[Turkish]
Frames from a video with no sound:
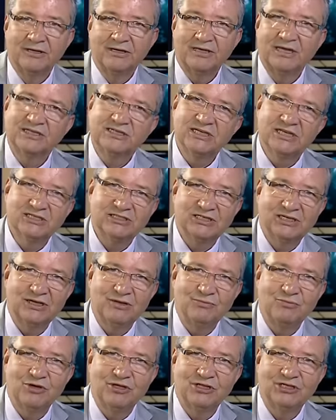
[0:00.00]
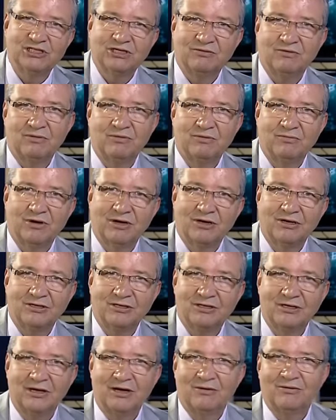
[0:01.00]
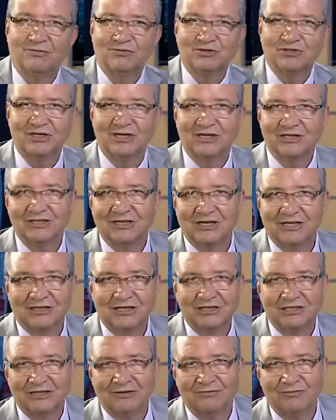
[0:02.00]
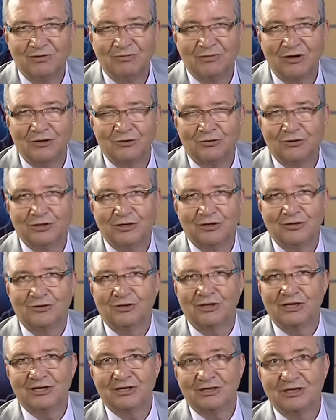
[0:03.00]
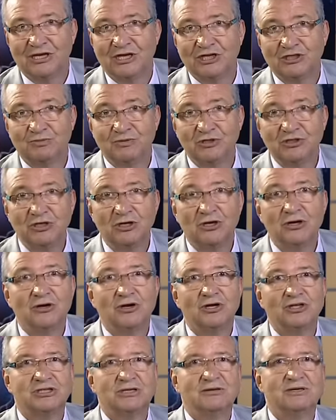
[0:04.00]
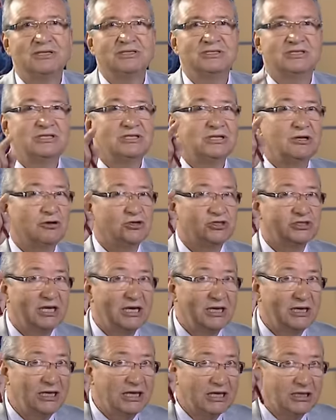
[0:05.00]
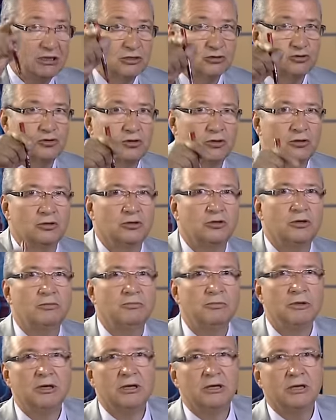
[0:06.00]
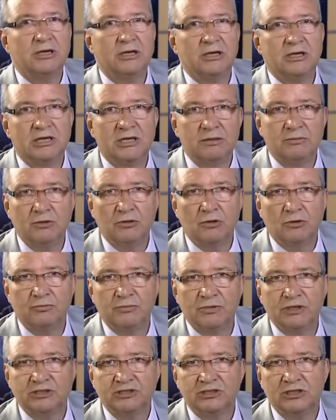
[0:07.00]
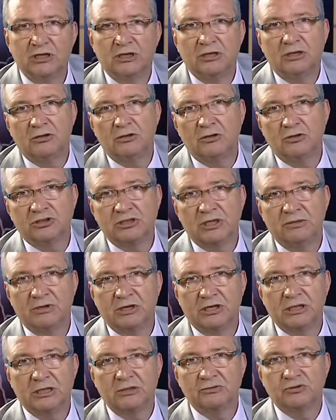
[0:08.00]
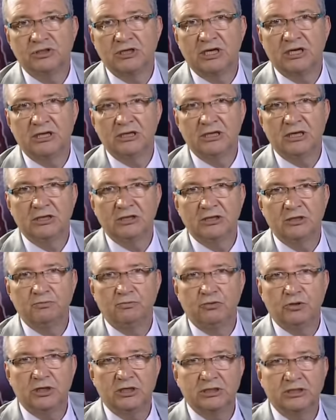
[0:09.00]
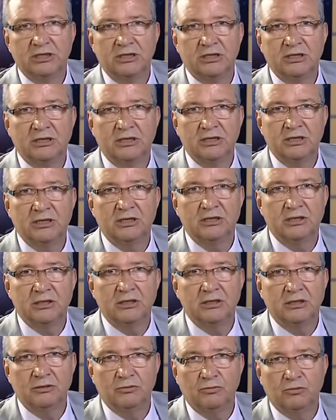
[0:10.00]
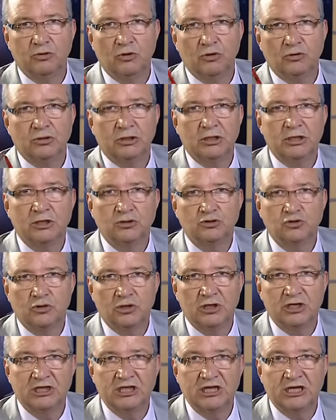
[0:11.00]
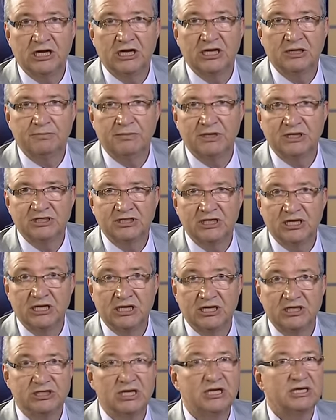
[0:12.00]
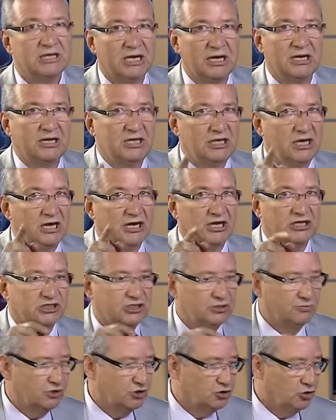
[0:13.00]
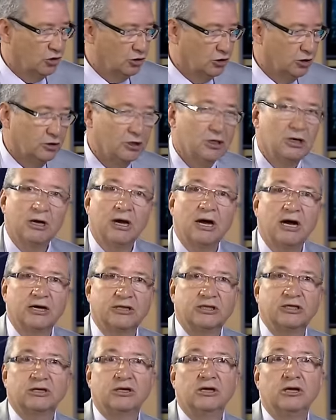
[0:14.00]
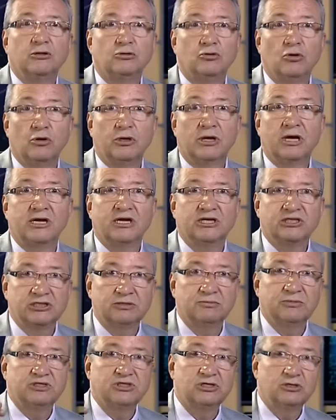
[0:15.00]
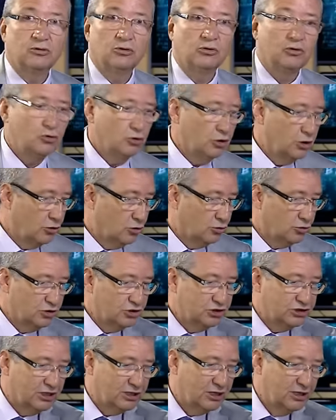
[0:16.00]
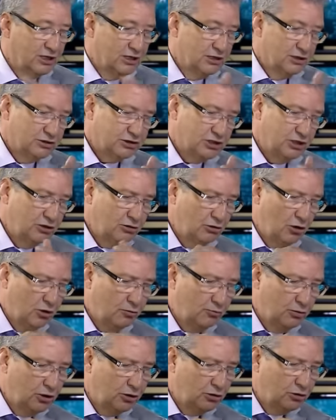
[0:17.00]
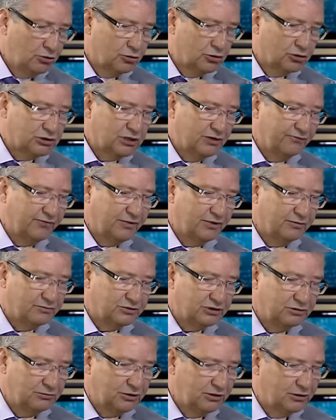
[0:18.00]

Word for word: Geçen sene mühendislik ve mimarlıktı ama bu sene sanat tasarım mimarlık olarak olarak değişmiş. O zaman size özellikle söylüyorum. E, 2015 ÖSYM kılavuzu yayınlandı. Burada e, bu noktalara çok iyi dikkat etmeniz gerekecek. Yani iyi araştırmacı olun. Artık doğru araştırması doğru yola götürecek. Sayın Gökmen'e dönüyoruz. Efendim şimdi...